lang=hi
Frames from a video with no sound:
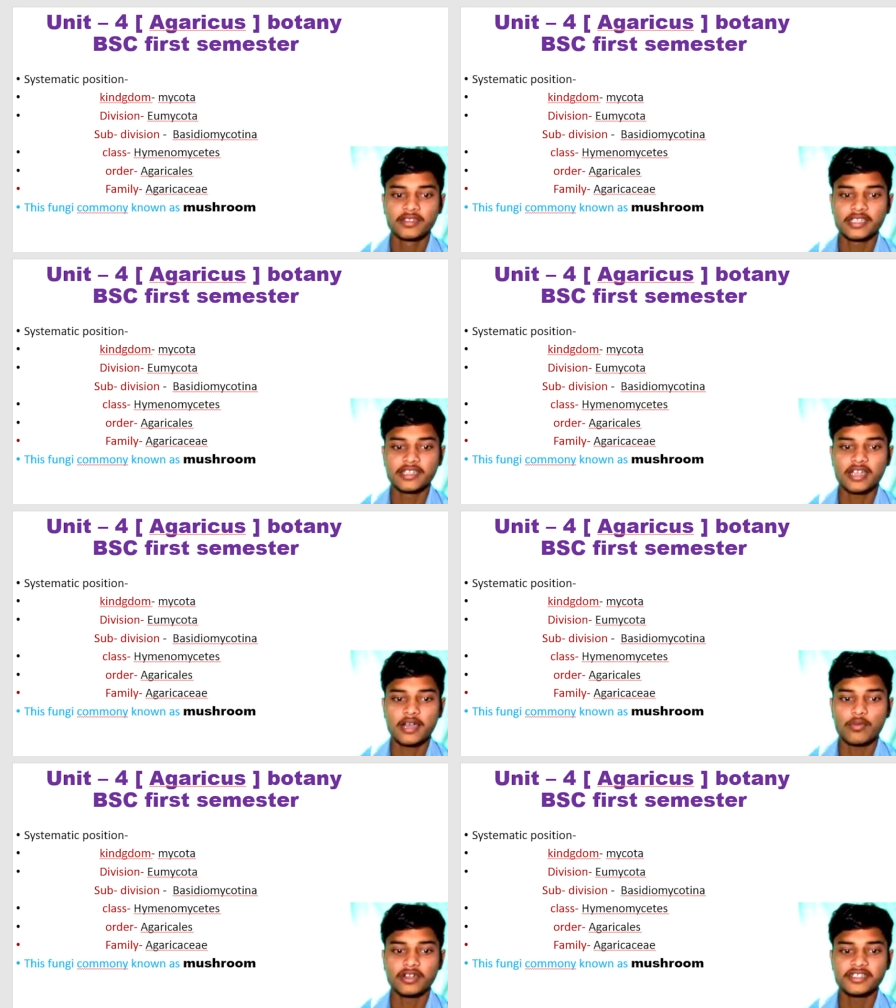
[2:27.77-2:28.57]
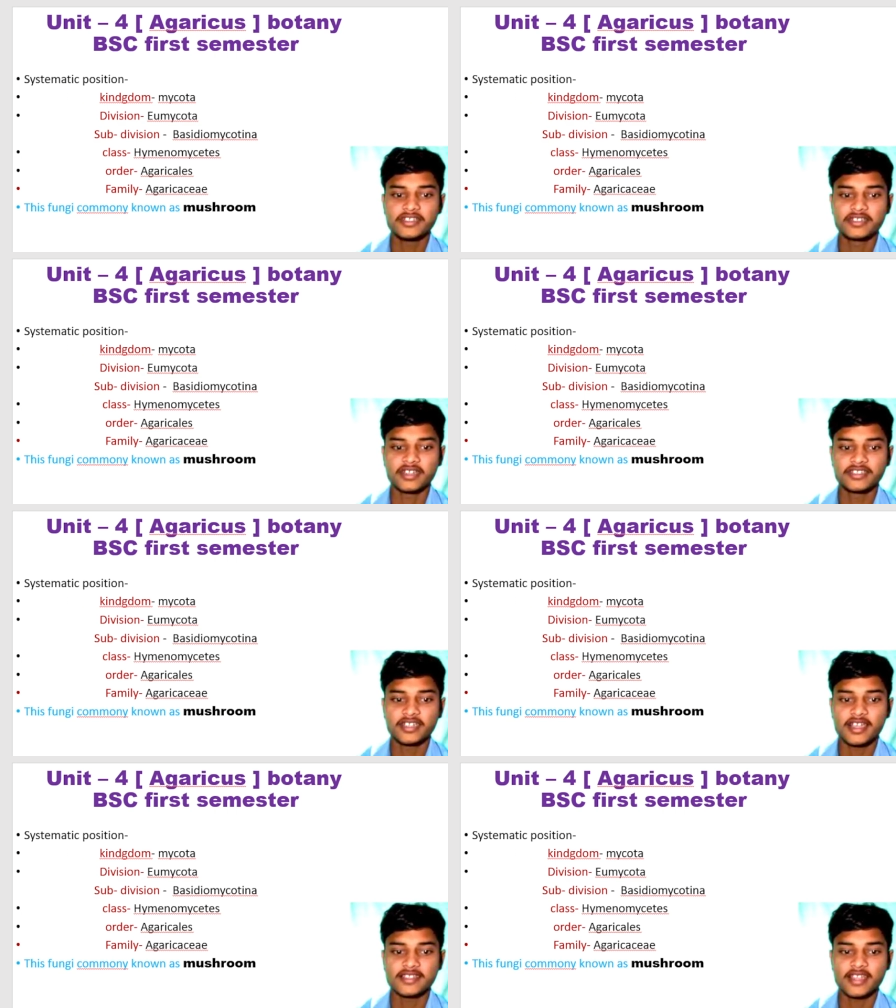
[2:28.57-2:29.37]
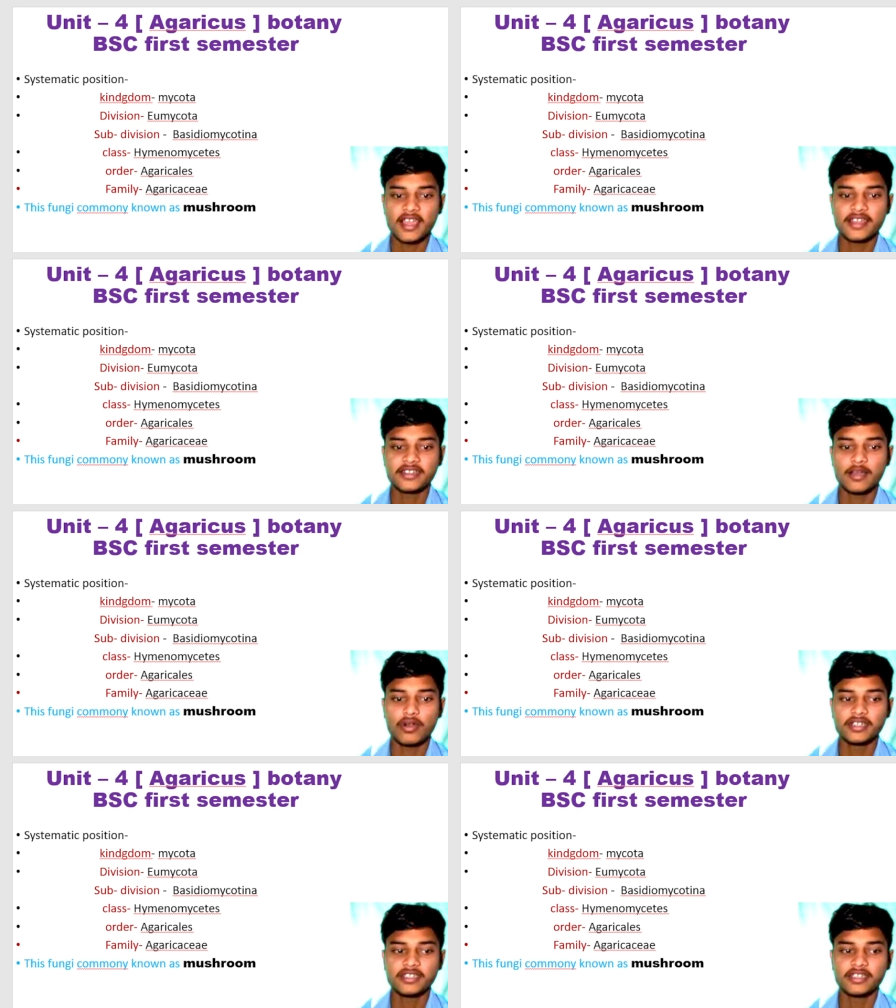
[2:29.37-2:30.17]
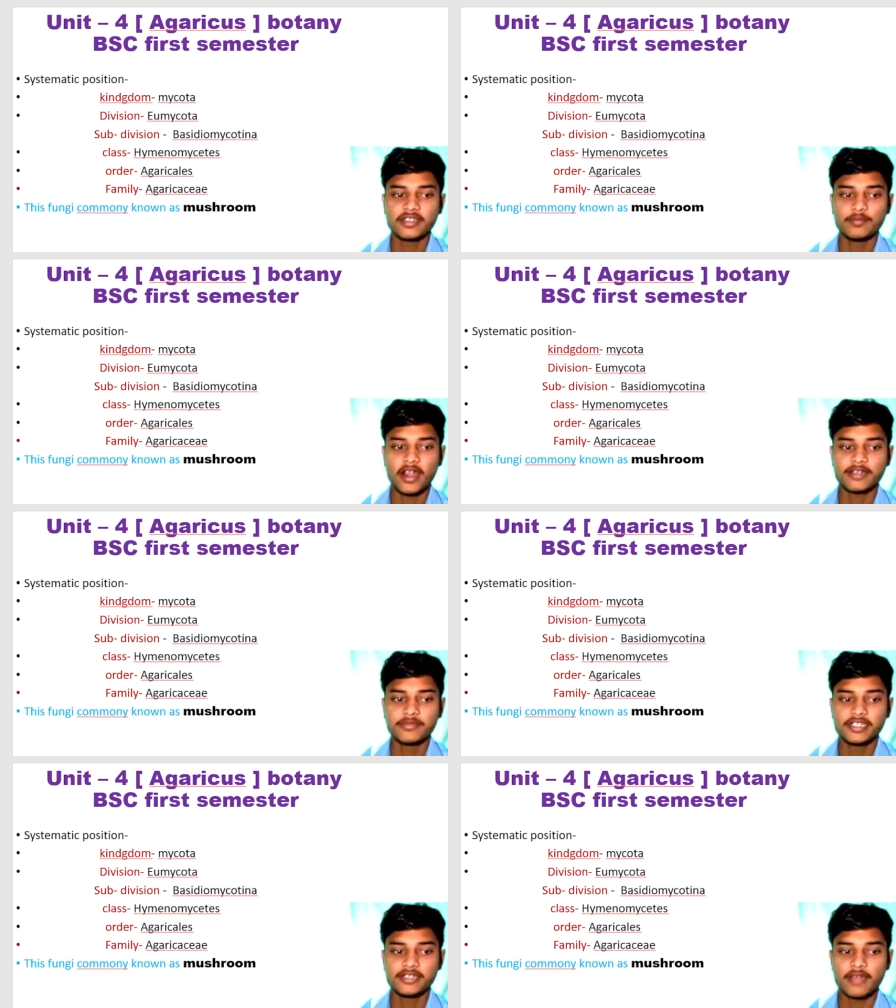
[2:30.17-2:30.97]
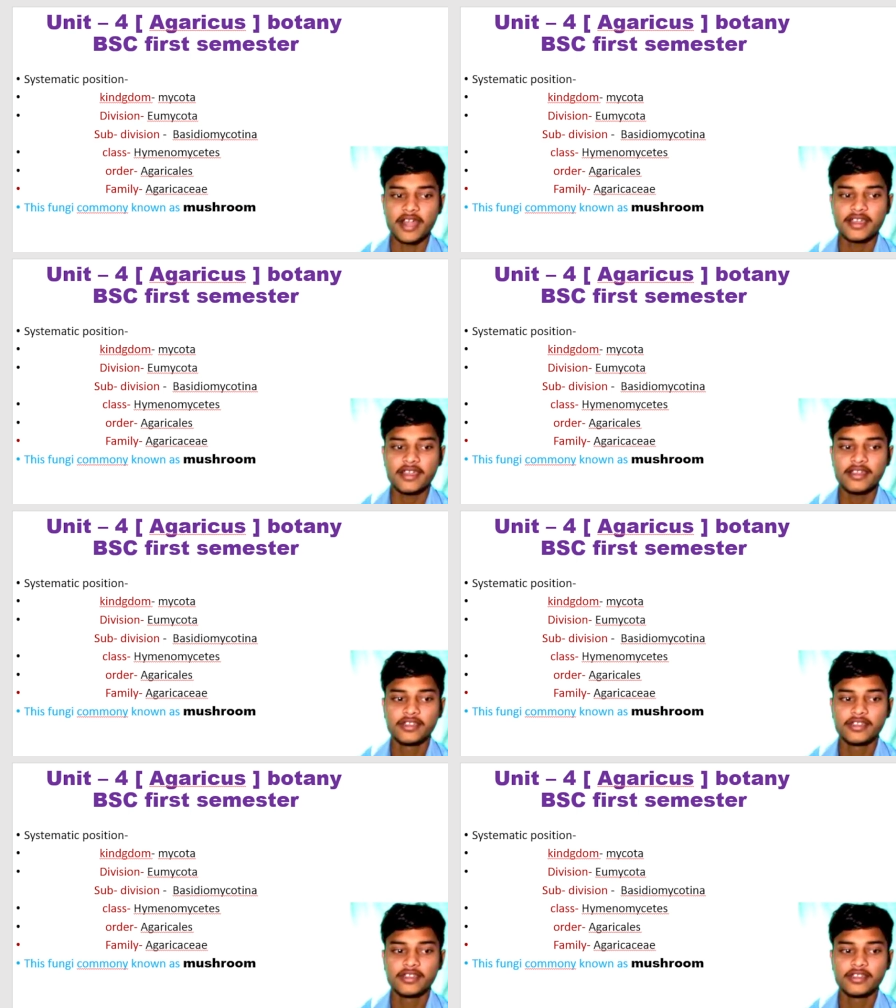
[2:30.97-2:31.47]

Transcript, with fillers: कि इनका बॉडी स्ट्रक्चर कैसा है इनका बॉडी किन पार्ट में डिवाइड है